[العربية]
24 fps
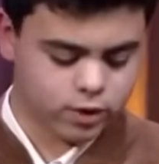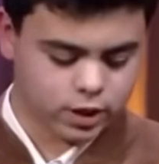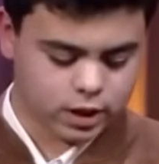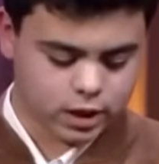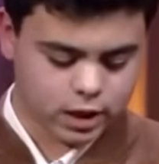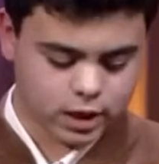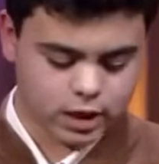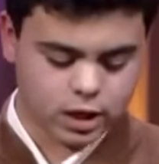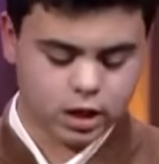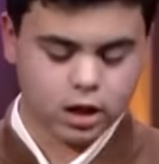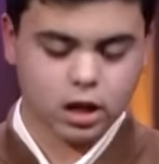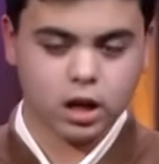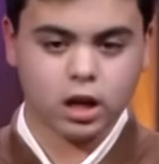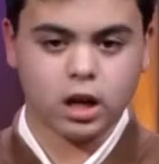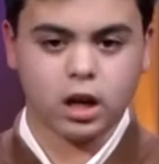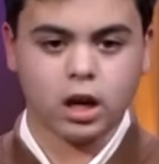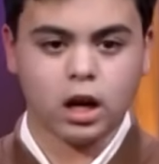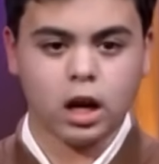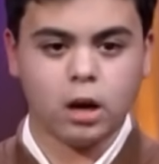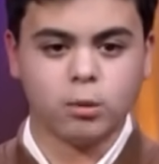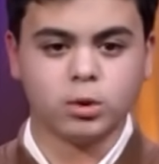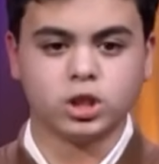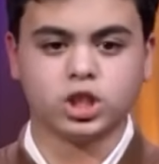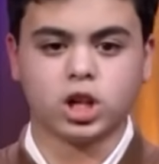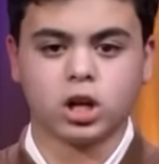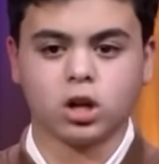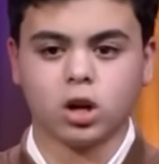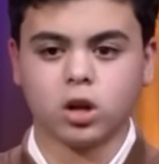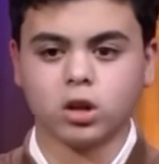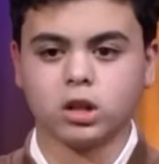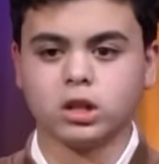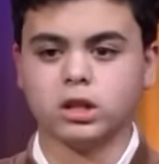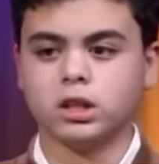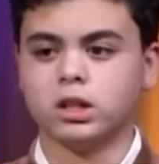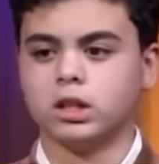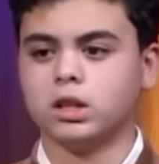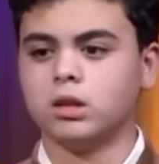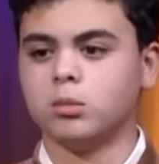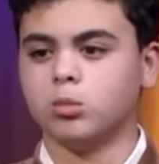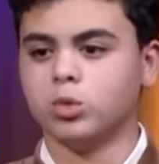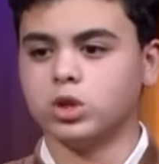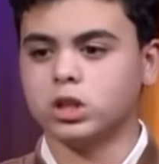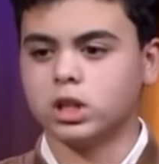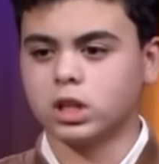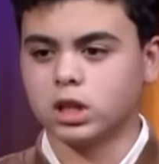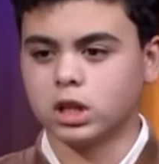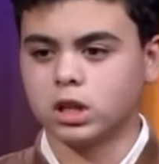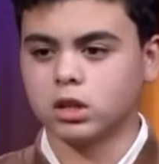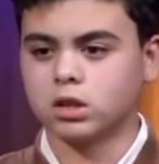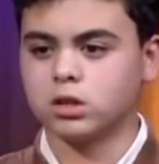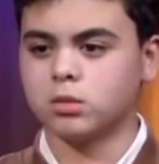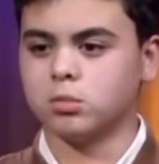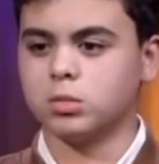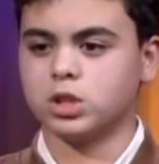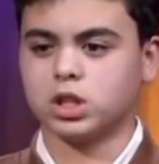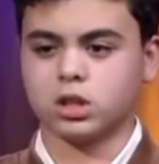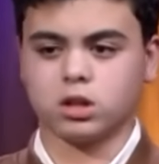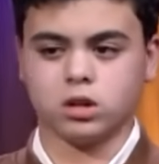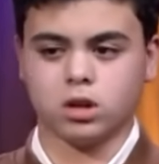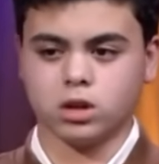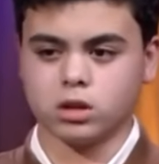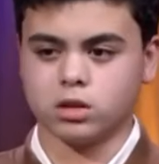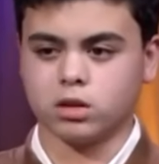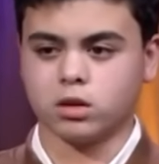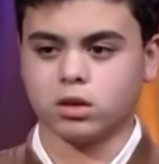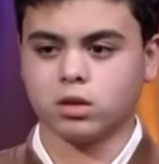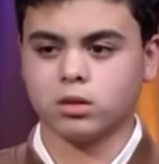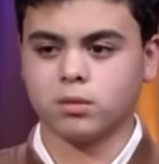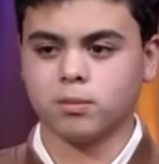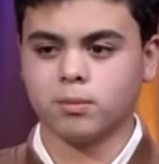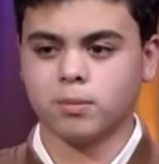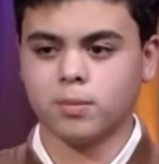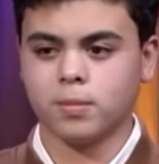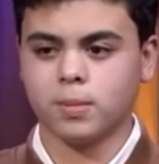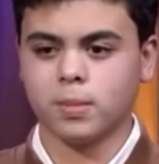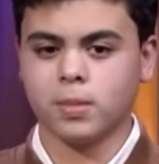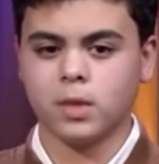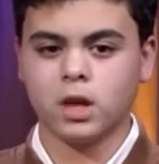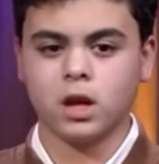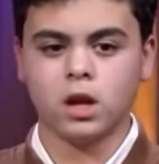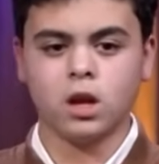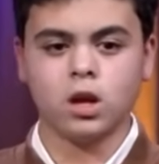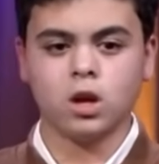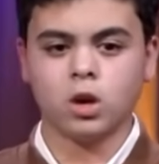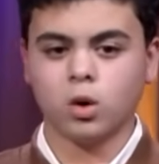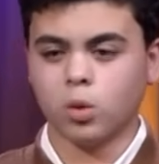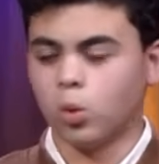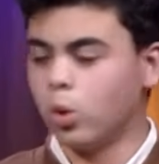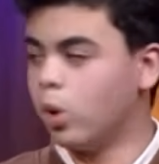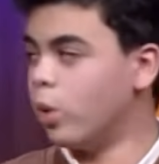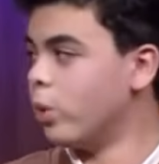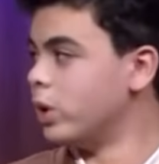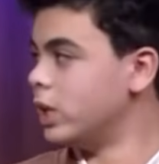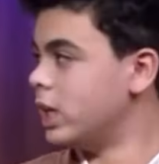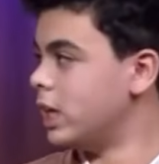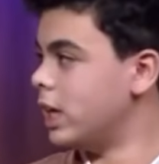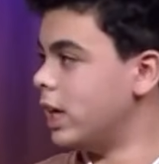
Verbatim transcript: انا اعمل تشيك اوت للمنتجات بشكل اسرع وهو ده اللي